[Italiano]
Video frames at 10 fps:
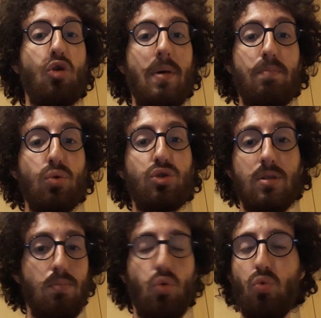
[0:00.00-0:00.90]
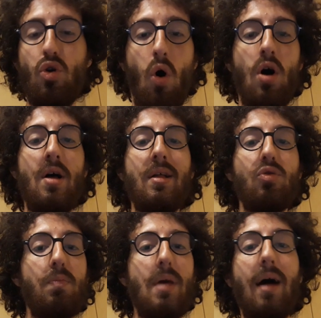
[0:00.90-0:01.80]
come boost blu, no,
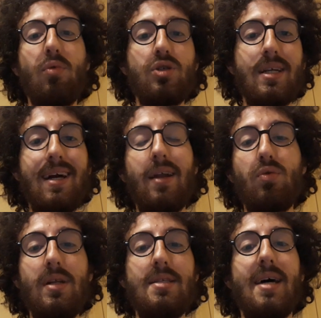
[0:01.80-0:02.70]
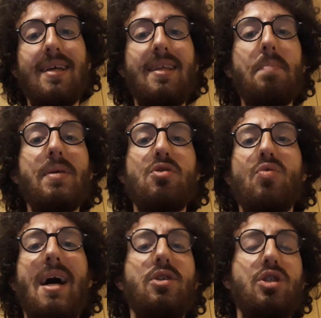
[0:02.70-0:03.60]
dobbiamo cercare di utilizzare tre
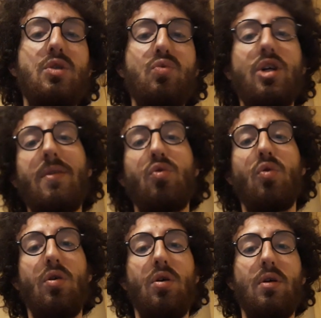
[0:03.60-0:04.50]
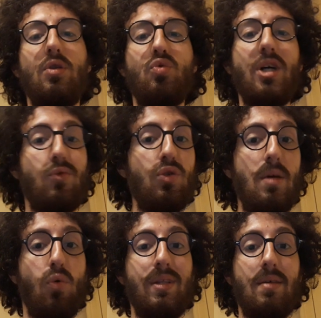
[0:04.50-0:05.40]
personaggi di un certo, uh, di un certo
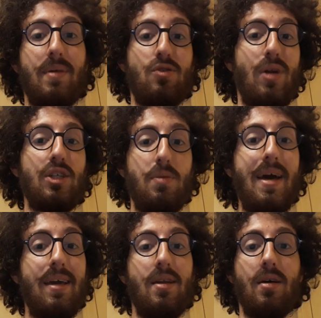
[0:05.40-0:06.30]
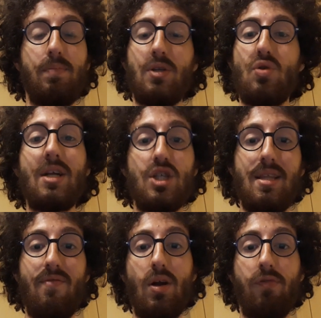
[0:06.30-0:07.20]
tipo, quindi personaggi main, personaggi
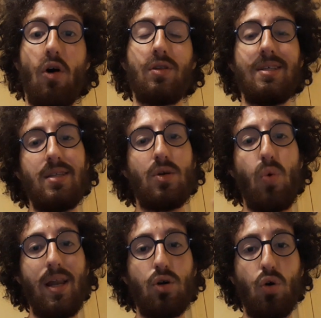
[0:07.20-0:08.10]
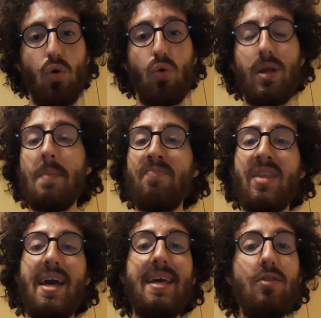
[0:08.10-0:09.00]
davvero forti di quel colore,
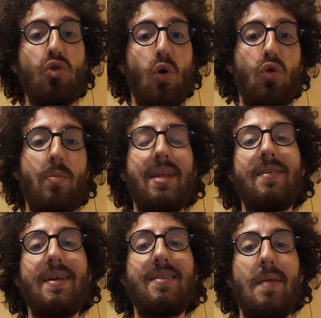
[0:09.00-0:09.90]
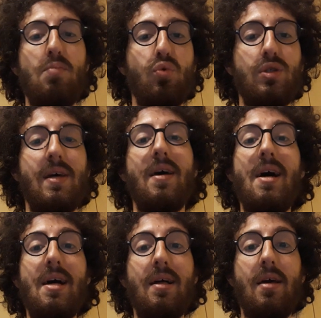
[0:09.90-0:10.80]
e intorno mettere tre booster
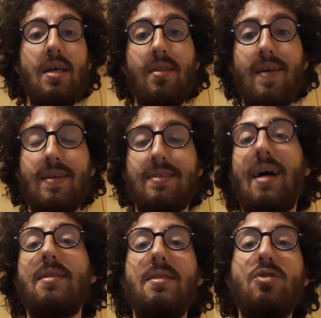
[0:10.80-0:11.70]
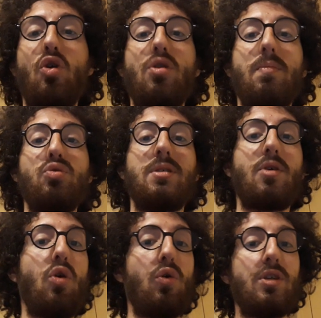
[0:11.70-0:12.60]
interessanti. Di solito i
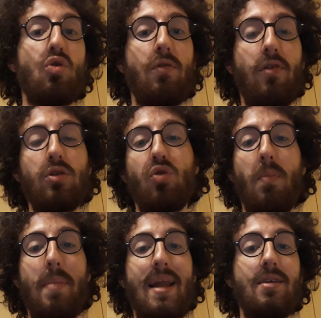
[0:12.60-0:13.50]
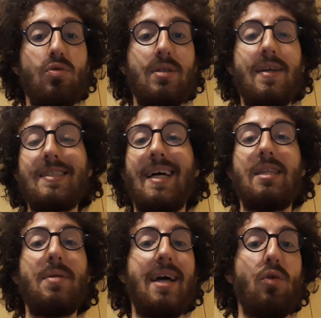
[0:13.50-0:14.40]
booster colori sono, sono belli, sono
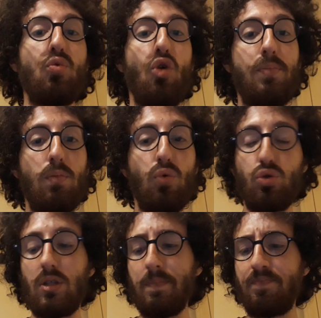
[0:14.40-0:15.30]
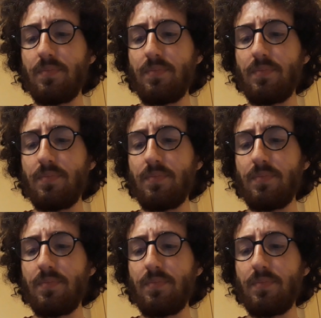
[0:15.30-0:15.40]
interessanti perché hanno un doppio boost